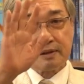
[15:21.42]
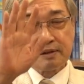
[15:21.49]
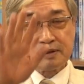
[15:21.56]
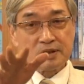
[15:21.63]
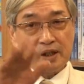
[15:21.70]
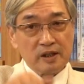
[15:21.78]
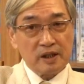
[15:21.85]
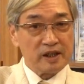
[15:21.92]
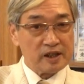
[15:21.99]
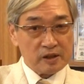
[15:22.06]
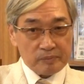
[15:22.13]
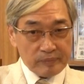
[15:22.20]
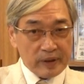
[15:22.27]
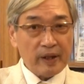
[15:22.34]
这个
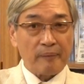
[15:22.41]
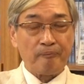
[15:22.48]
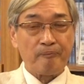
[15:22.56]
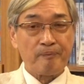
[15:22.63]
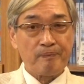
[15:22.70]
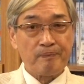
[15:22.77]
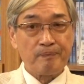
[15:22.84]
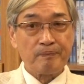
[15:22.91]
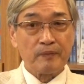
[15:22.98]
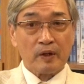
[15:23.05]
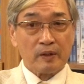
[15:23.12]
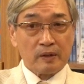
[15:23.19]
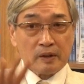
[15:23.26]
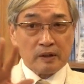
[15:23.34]
里面，
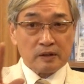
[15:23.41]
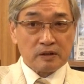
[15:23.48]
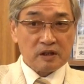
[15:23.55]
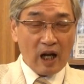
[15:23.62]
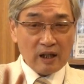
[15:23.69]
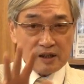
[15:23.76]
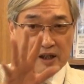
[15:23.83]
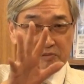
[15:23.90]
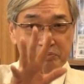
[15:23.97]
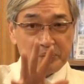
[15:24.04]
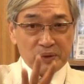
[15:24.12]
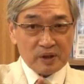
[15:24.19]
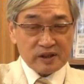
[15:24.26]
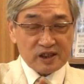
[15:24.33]
汤恩
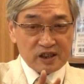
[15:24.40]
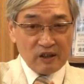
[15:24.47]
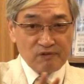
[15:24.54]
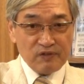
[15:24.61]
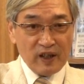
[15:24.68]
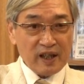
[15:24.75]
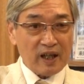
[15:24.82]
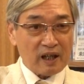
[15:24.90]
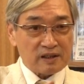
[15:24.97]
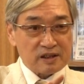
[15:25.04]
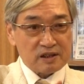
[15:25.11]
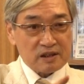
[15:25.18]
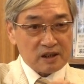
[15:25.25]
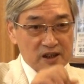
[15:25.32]
伯三番两
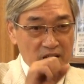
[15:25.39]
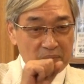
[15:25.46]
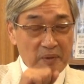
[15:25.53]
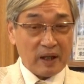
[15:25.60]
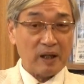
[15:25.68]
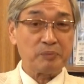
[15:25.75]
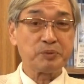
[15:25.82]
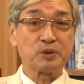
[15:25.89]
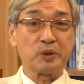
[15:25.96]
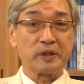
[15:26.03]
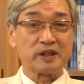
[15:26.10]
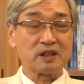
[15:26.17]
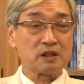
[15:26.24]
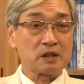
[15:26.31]
次的想把他部队
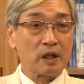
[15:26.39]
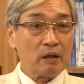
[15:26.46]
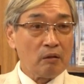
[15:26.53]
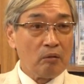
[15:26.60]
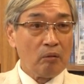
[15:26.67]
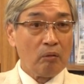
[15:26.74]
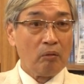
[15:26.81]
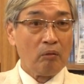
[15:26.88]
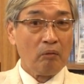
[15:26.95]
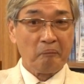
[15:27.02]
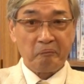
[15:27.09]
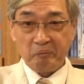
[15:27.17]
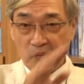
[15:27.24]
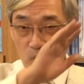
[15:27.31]
吃掉，
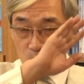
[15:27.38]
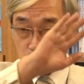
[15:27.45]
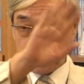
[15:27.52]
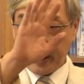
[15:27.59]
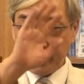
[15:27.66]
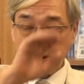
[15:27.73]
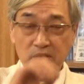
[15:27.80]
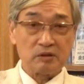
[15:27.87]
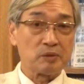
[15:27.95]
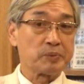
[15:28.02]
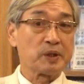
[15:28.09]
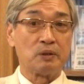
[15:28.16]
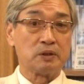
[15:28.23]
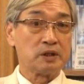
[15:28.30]
胡琏就是
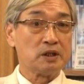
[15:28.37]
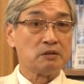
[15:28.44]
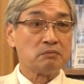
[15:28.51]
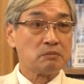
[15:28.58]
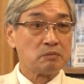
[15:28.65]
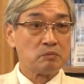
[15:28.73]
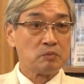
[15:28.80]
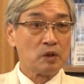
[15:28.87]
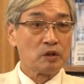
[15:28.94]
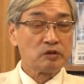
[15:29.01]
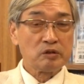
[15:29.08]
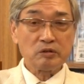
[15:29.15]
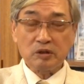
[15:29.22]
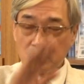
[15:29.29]
不同意，
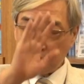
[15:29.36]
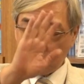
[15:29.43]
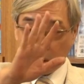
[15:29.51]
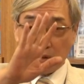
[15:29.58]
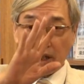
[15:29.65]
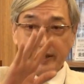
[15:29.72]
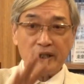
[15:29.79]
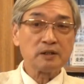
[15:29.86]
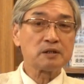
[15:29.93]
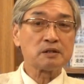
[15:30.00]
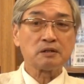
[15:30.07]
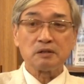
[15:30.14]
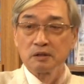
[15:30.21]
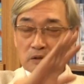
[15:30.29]
就是总而言
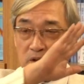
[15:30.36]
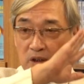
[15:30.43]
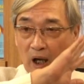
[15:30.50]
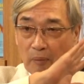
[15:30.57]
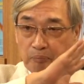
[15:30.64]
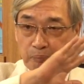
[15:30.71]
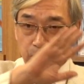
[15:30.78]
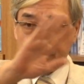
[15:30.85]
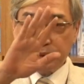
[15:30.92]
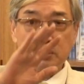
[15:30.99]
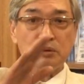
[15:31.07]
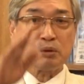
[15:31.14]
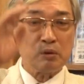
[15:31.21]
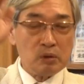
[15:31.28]
之，他
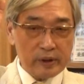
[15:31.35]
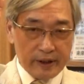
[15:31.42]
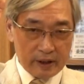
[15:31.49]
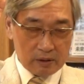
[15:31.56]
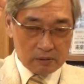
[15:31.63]
不会